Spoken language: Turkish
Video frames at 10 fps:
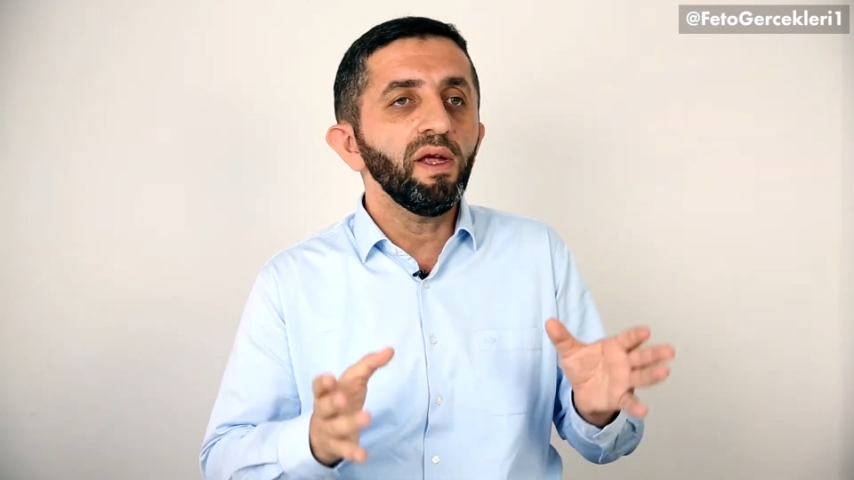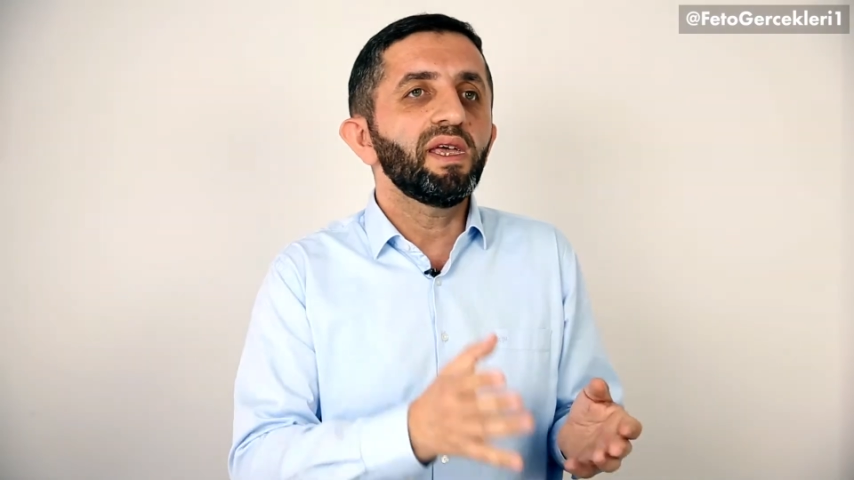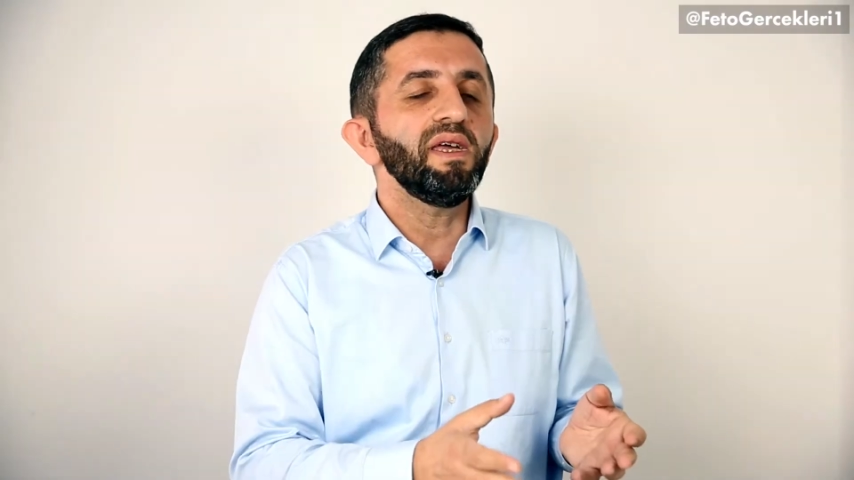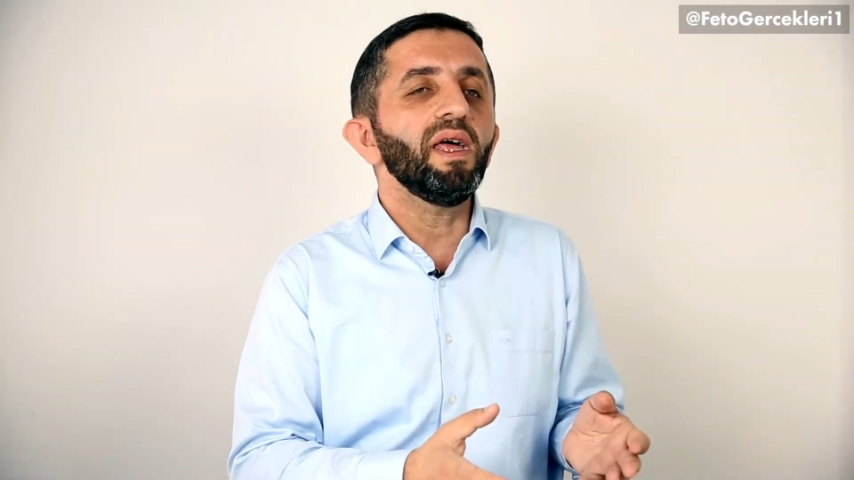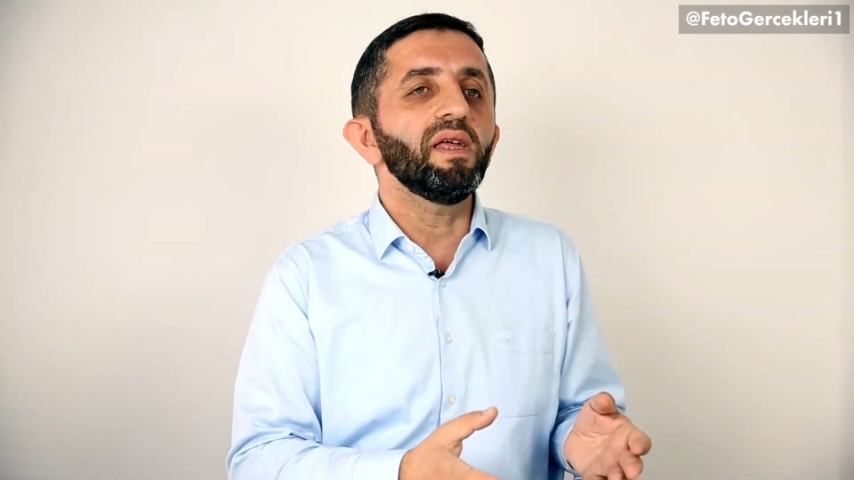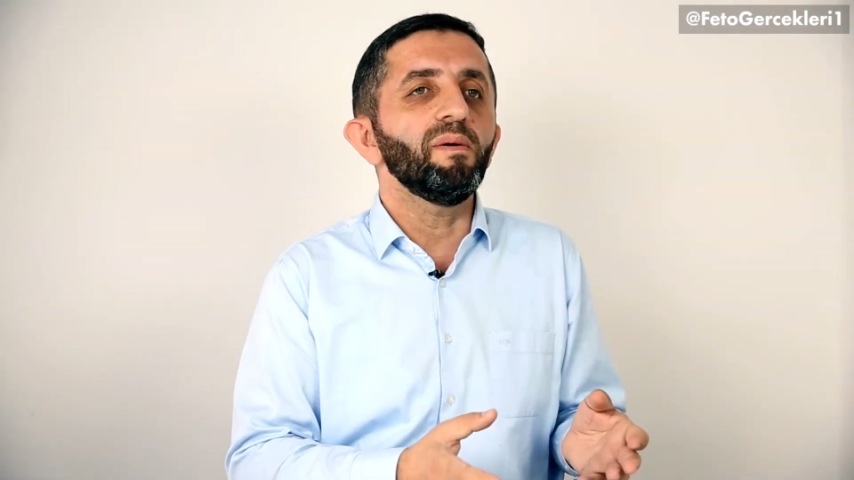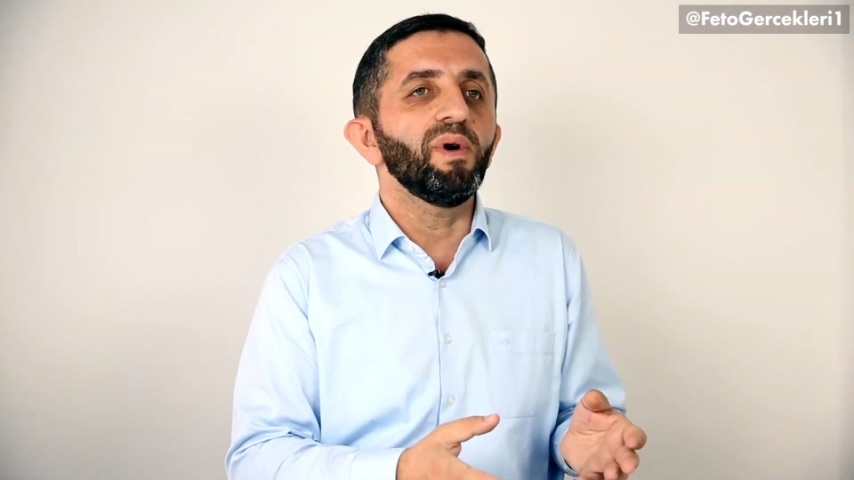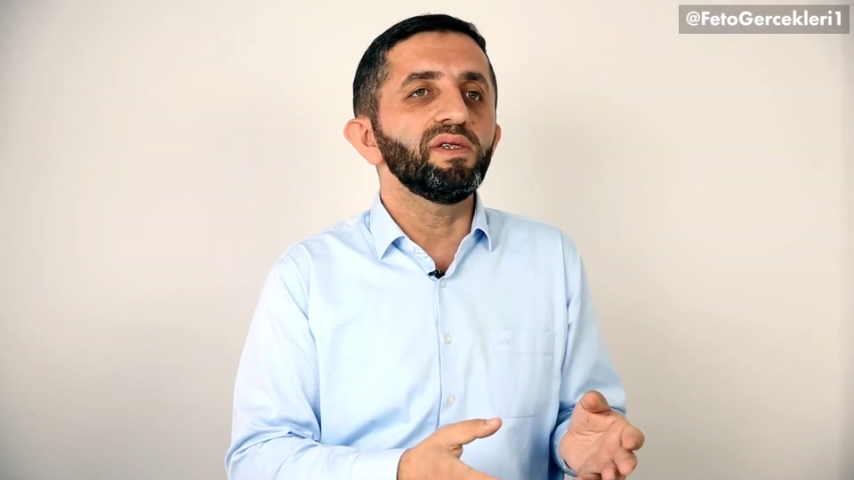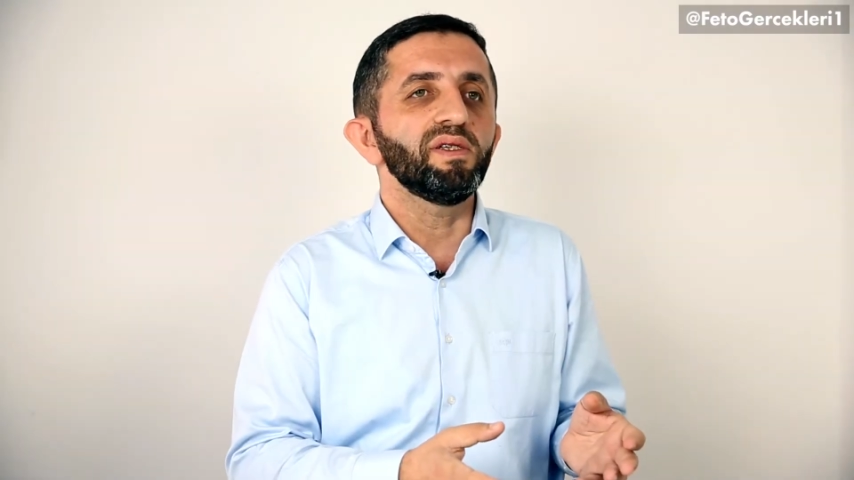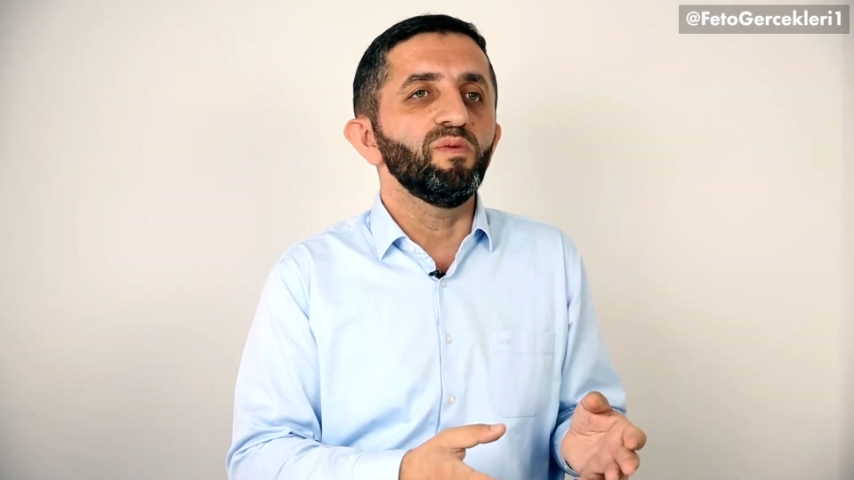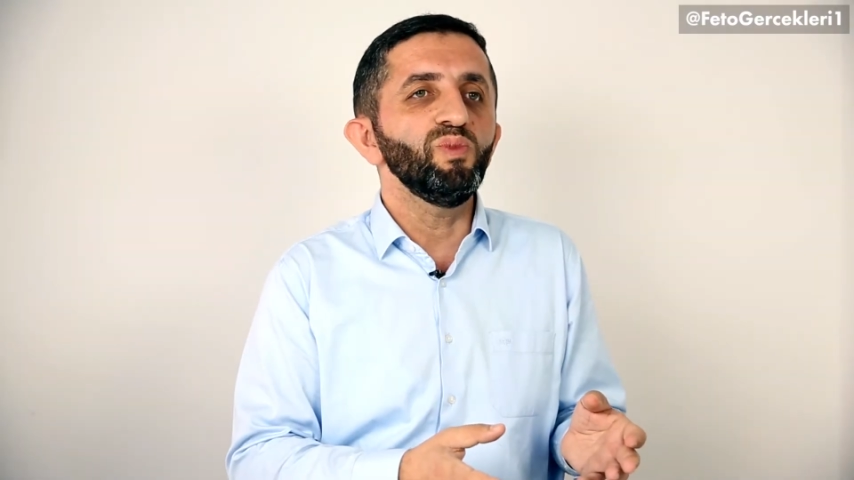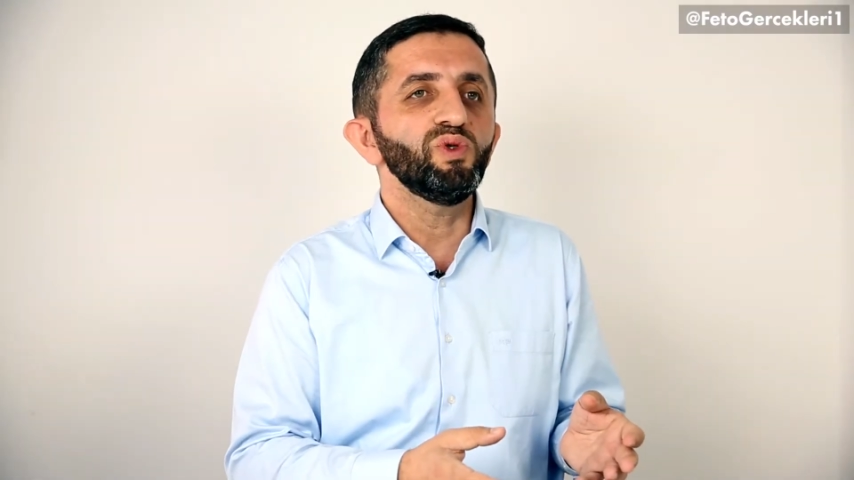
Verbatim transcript: Tekirdağ'da başlayan bu